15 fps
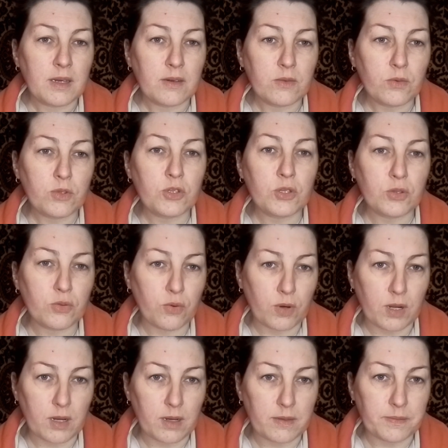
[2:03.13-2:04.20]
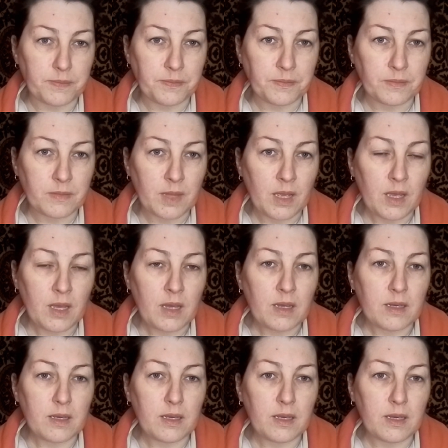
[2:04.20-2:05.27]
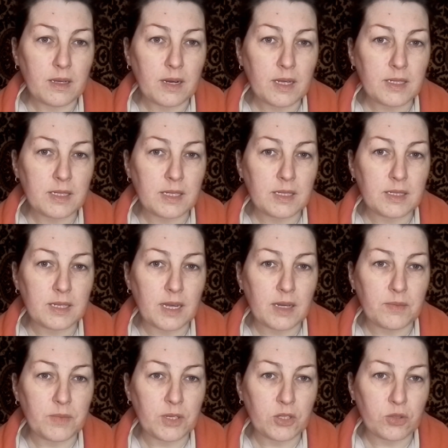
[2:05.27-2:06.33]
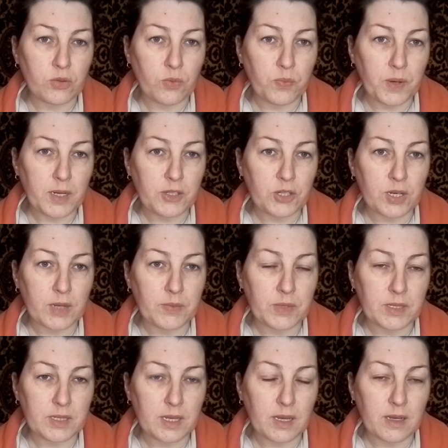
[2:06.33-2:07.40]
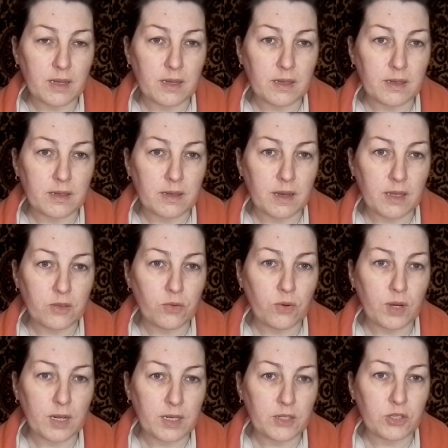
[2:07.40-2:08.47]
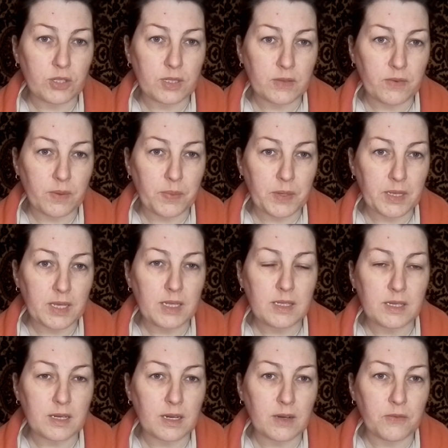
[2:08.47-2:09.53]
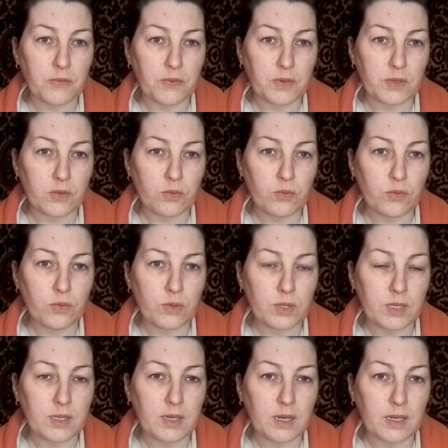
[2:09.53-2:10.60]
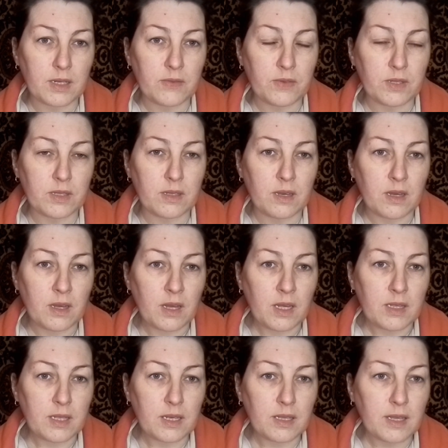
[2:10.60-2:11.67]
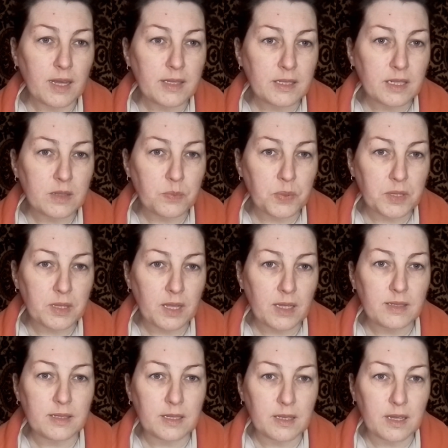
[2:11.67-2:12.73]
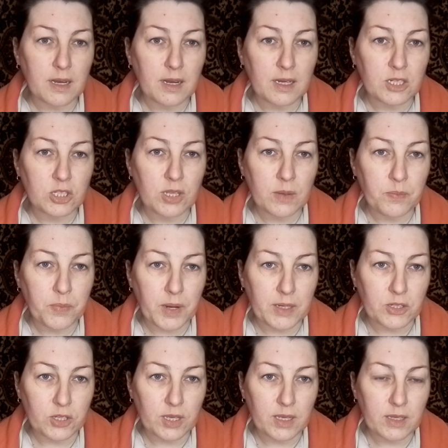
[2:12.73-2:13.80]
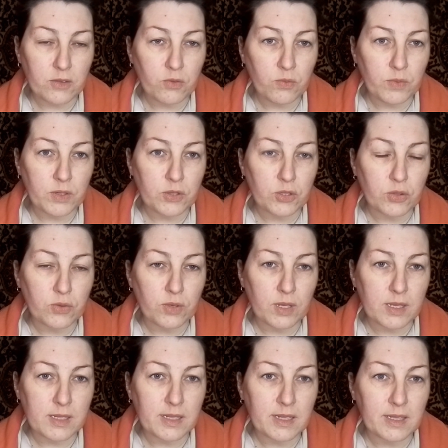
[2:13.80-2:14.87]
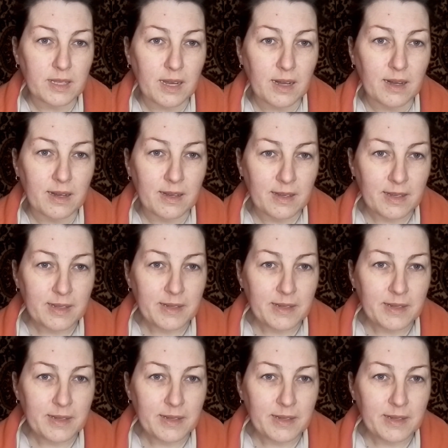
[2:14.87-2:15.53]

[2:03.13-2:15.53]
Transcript: очень дорого. И разница между пачками за одно количество пакетиков, ну, где-то гривен 13-15 на каждой пачке. Я думаю, что если так,